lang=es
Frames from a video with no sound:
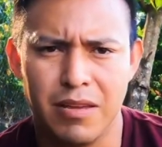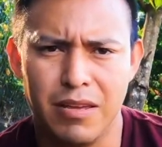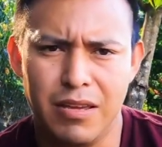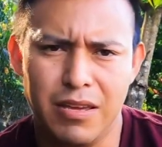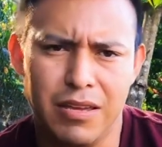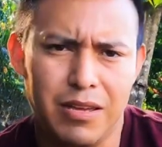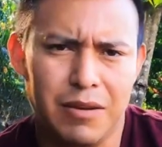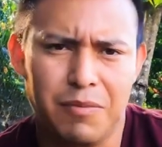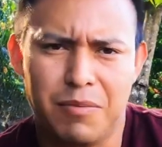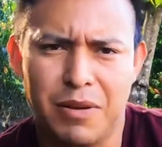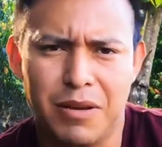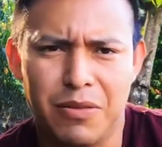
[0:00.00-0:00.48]

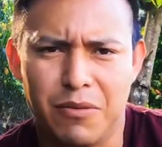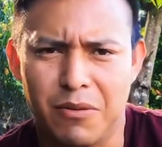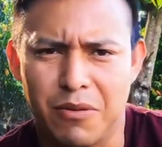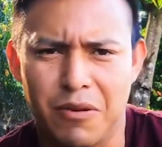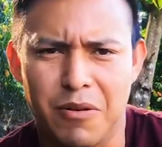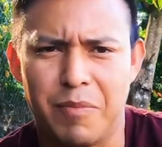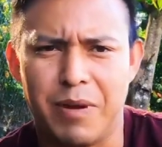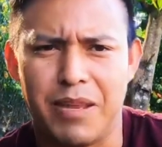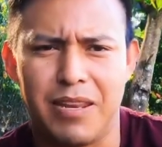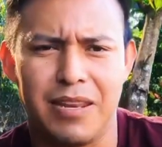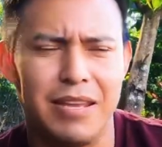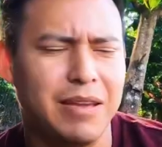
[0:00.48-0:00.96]
Y bueno,
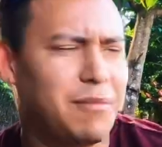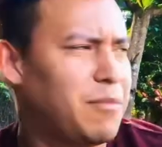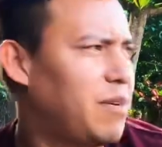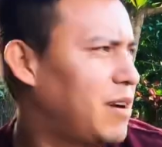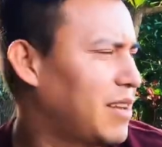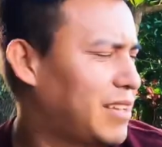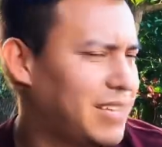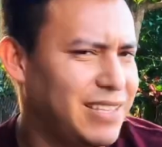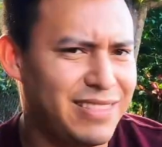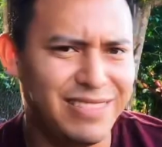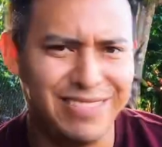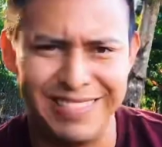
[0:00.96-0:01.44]
nos venimos
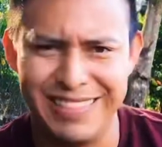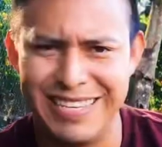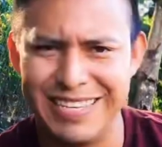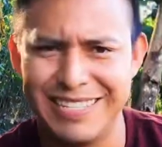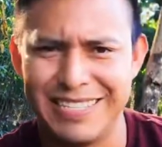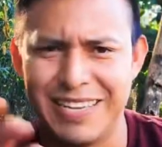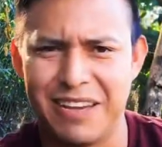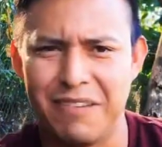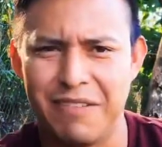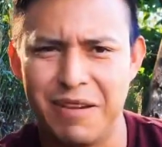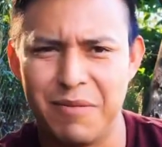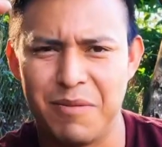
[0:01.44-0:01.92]
aquí, ni
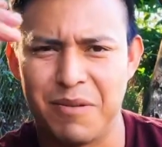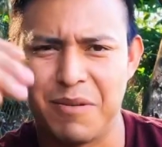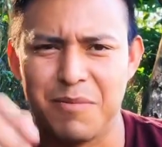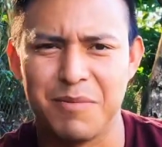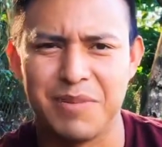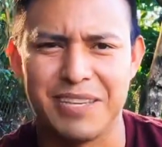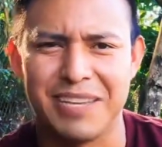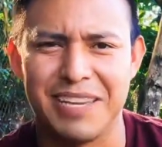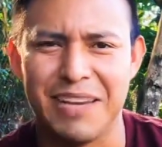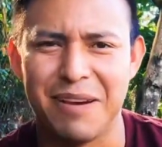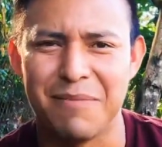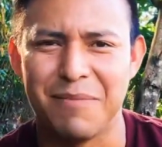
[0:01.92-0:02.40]
sabemos
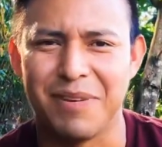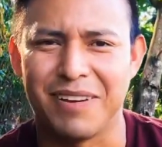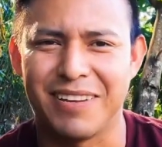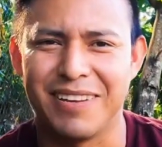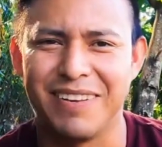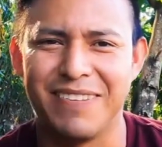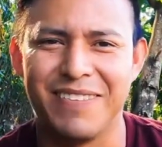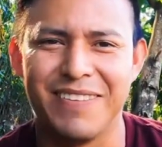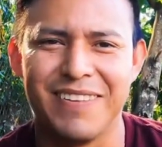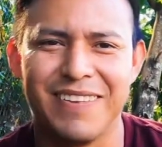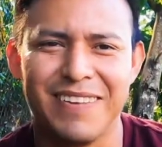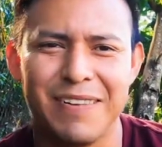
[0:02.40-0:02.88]
cómo se llama
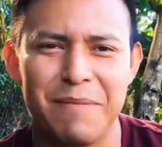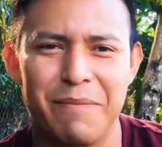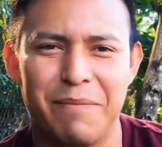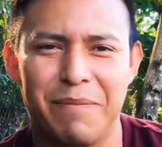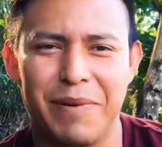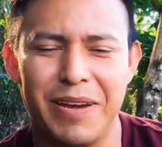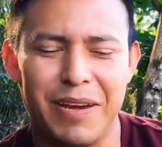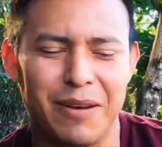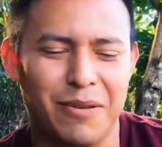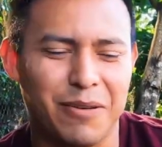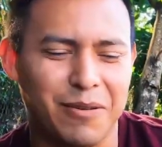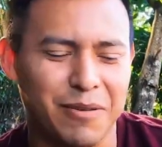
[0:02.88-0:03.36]
aquí,
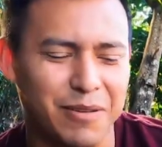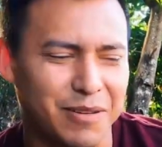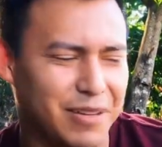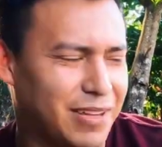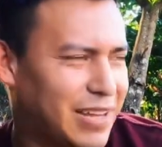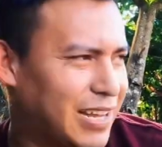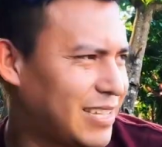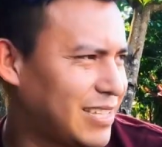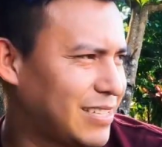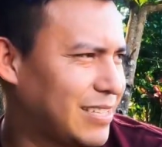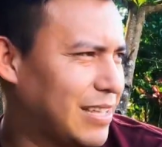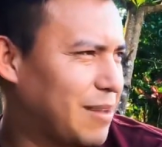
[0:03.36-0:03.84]
pero
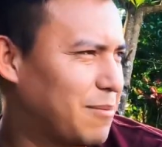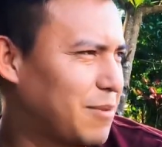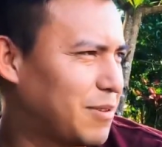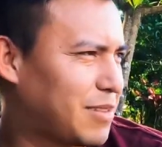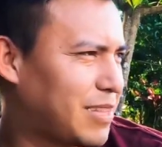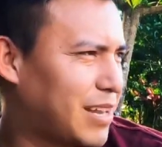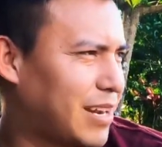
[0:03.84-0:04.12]
aquí estamos